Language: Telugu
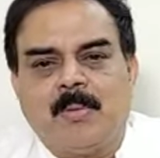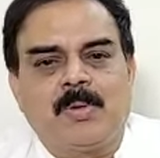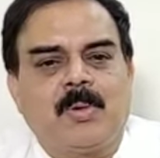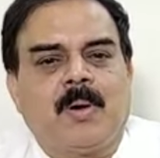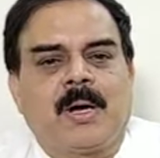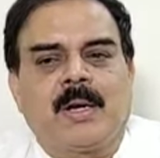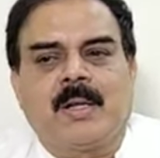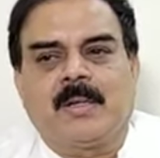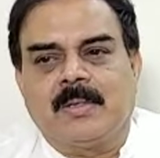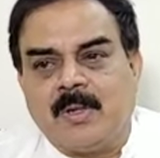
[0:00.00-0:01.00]
ప్రభుత్వం అక్కడ
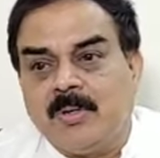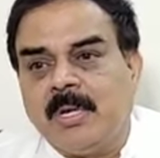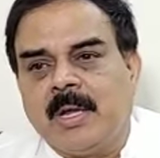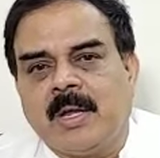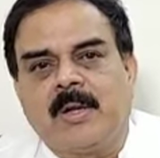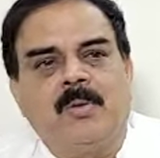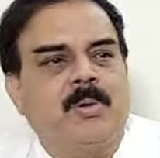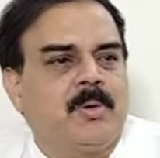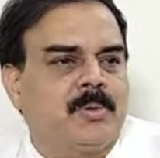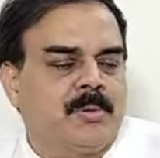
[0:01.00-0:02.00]
దౌర్జన్యానికి
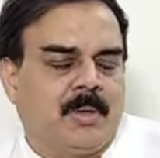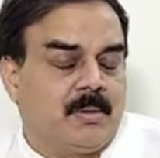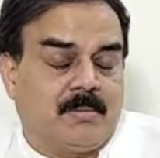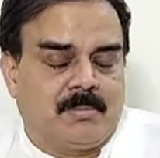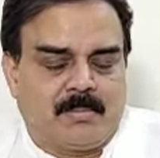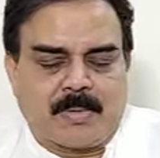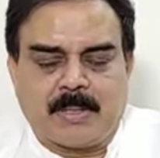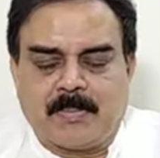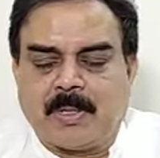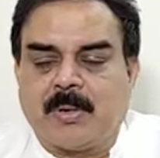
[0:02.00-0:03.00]
గురవుతున్నారు
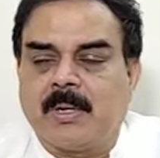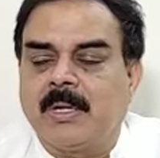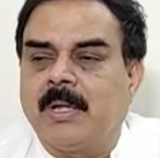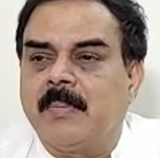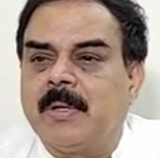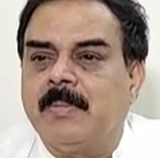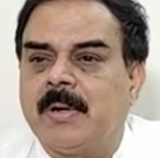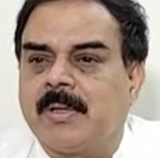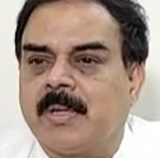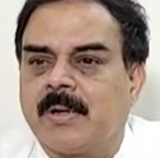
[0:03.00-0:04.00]
ప్రతి ఒక్కరిని ఇబ్బంది
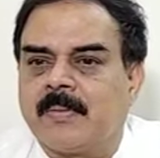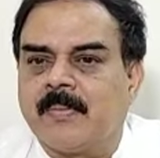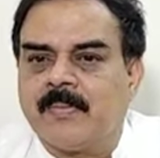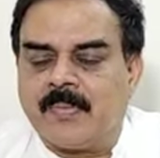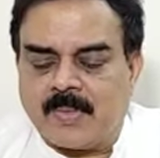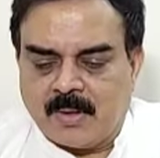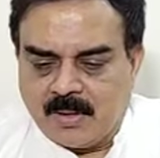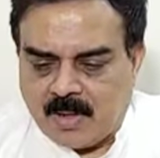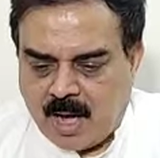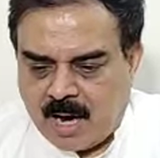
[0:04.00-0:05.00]
పెడుతున్నారు
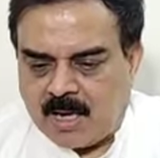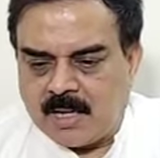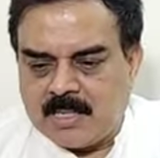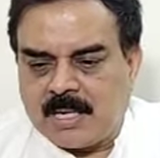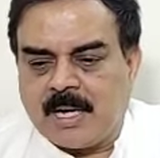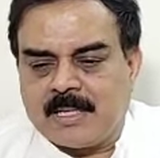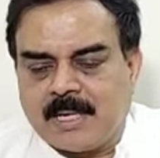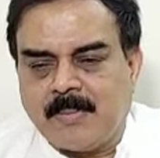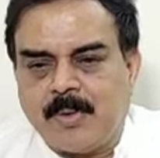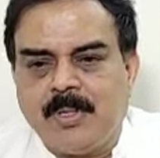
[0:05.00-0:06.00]
అక్కడ జరగాల్సిన
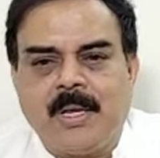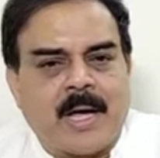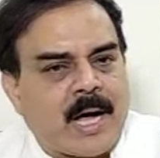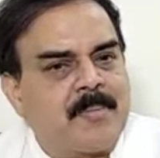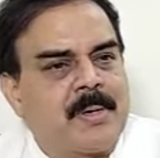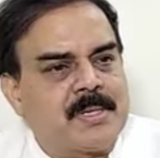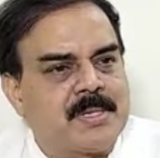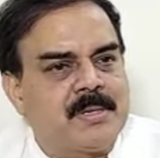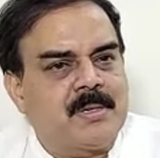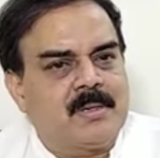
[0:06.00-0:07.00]
అభివృద్ధిని
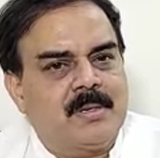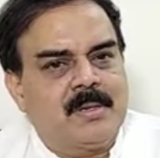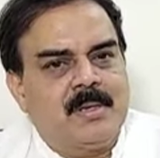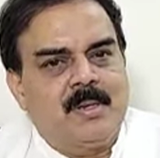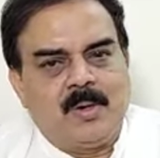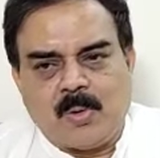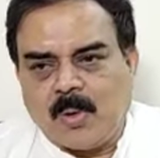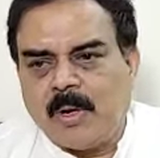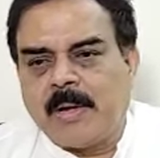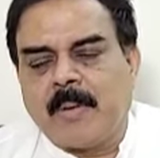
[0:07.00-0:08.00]
ఆపేసి
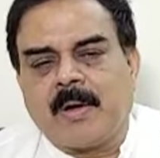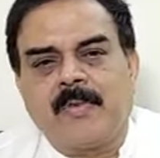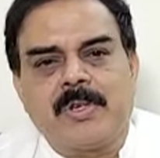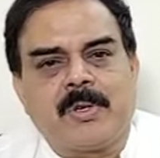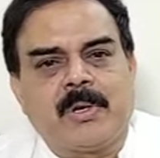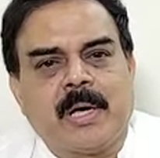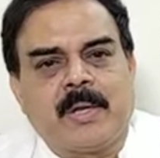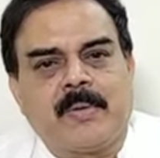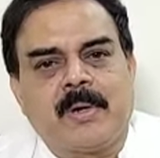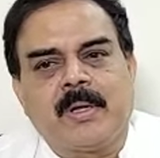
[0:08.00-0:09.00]
రోడ్ల నిర్మాణం విషయంలో
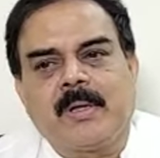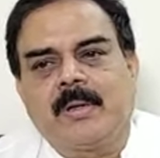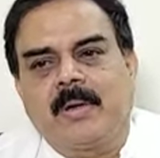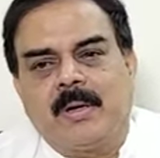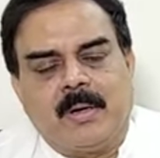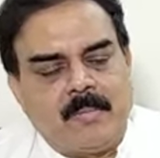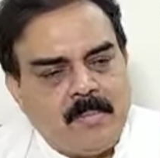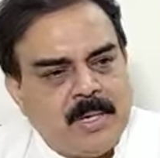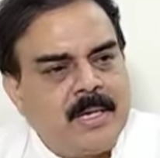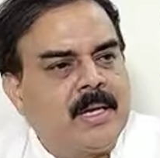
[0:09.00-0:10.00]
కానివ్వండి
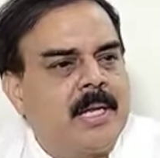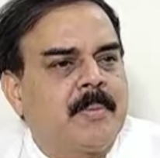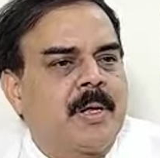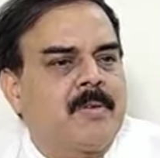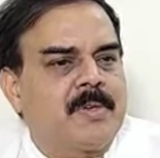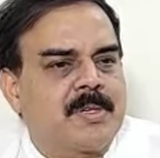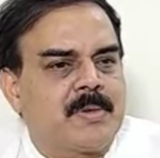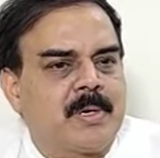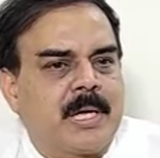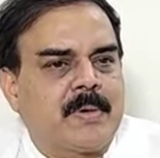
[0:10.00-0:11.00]
బిల్డింగ్ల నిర్మాణం
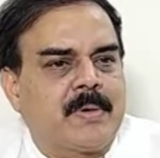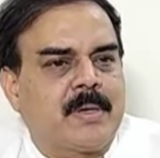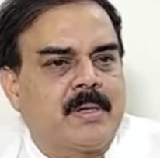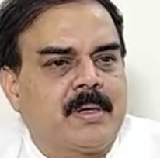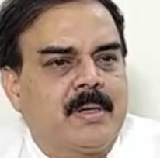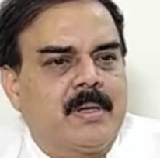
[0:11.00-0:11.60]
విషయంలో కానివ్వండి